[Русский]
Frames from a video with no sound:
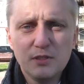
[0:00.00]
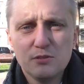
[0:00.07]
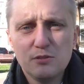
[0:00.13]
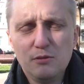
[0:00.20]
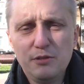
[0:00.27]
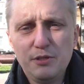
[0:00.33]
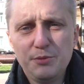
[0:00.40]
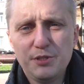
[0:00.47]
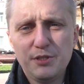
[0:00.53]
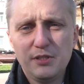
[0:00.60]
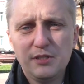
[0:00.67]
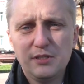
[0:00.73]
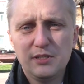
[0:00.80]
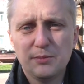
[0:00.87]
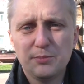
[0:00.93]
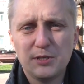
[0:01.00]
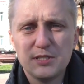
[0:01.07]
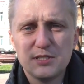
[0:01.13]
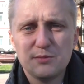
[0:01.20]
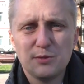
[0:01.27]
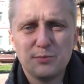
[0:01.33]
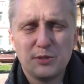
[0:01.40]
Слоневщины
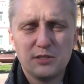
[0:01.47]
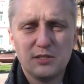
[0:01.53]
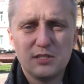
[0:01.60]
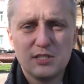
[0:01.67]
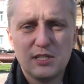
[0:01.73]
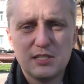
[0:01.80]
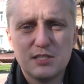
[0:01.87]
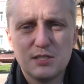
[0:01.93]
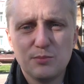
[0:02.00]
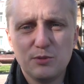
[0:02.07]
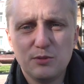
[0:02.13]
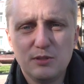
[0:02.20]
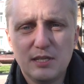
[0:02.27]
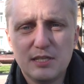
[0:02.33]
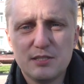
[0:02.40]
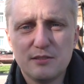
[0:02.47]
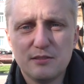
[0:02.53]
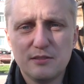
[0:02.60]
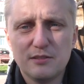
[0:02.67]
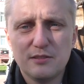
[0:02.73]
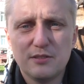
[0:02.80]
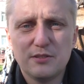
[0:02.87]
необходимо продолжать соблюдать
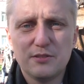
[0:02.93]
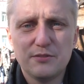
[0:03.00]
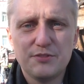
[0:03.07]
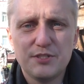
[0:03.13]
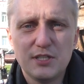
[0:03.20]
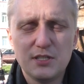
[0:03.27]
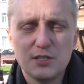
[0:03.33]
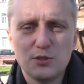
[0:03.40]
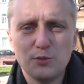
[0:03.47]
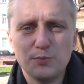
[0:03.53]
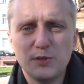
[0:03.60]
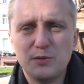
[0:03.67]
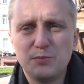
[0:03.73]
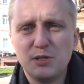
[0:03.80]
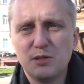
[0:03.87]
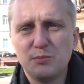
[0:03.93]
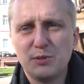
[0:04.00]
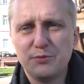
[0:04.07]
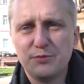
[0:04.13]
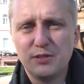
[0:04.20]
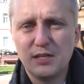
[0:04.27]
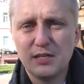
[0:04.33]
э, все доступные меры
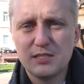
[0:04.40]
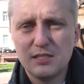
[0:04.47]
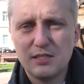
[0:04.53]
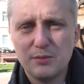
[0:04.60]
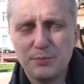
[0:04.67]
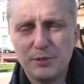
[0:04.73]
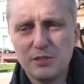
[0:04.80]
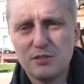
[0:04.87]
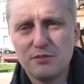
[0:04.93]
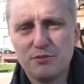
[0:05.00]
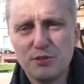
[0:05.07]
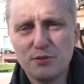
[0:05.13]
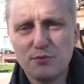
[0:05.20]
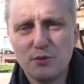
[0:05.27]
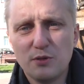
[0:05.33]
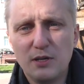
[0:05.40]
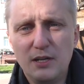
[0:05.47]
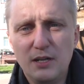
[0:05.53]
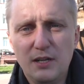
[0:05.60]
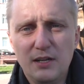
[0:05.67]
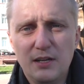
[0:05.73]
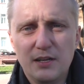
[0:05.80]
профилактики. Прежде всего,
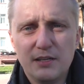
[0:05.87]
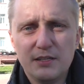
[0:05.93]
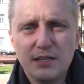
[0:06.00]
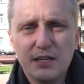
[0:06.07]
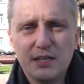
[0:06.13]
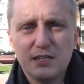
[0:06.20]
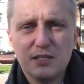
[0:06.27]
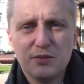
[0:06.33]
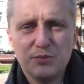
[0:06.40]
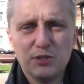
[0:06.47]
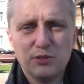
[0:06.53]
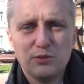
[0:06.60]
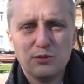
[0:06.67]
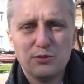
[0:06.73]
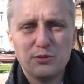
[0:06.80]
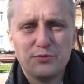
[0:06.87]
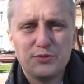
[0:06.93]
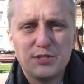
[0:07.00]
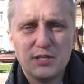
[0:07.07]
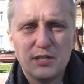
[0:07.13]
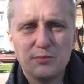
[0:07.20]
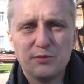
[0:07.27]
я рекомендую
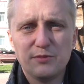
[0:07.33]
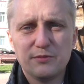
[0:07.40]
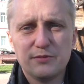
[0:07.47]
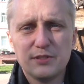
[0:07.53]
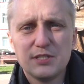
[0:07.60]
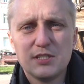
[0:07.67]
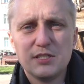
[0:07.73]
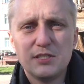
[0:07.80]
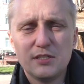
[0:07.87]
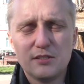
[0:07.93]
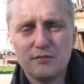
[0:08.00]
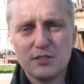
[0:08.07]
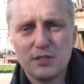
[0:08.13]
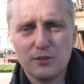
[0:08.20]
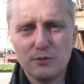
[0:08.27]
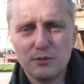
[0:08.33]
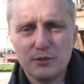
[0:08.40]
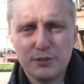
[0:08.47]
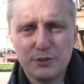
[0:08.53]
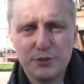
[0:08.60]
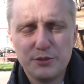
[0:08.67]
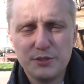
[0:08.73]
всем вакцинироваться, кто
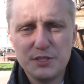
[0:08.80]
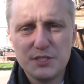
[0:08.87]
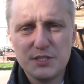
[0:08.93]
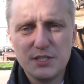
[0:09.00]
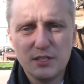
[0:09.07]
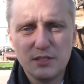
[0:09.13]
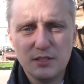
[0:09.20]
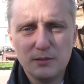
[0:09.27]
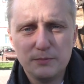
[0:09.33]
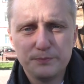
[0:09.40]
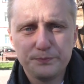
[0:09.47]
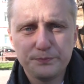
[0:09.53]
это еще не сделал.